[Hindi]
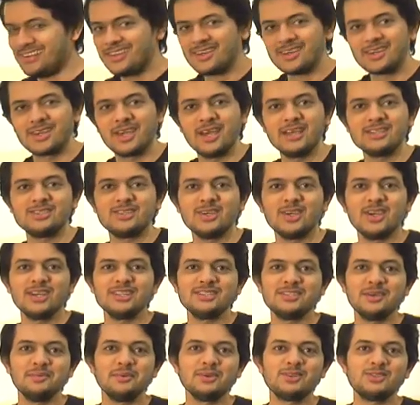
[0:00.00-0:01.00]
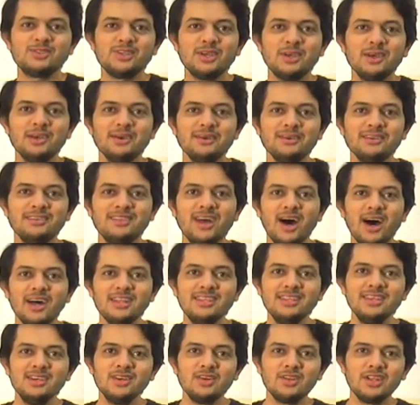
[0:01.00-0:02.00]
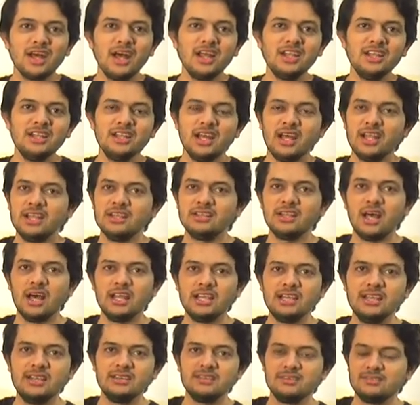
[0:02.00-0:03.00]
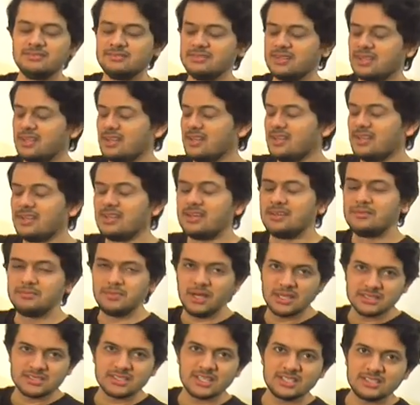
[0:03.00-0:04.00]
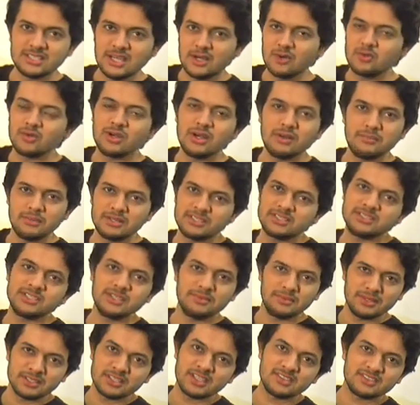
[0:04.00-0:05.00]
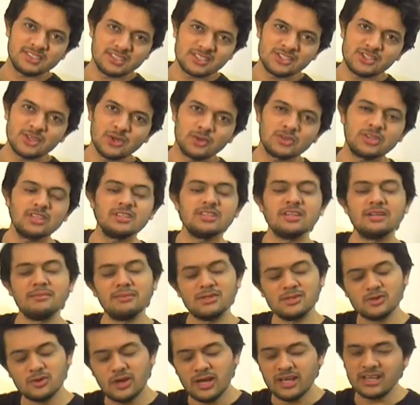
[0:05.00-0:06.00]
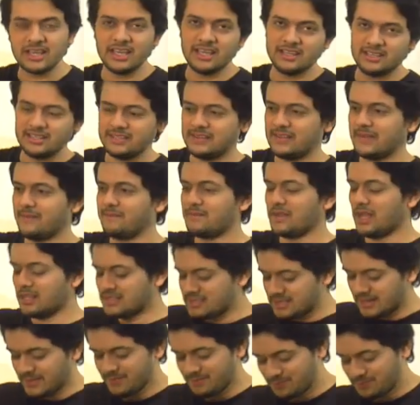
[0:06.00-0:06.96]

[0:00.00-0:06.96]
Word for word: कैसे कैसे बच्चे हैं दादी को नानी नानी नानी माजरत चाहूँगा बच्चे मन के सच्चे होते हैं दिल में जो है कह देते हैं अच्छा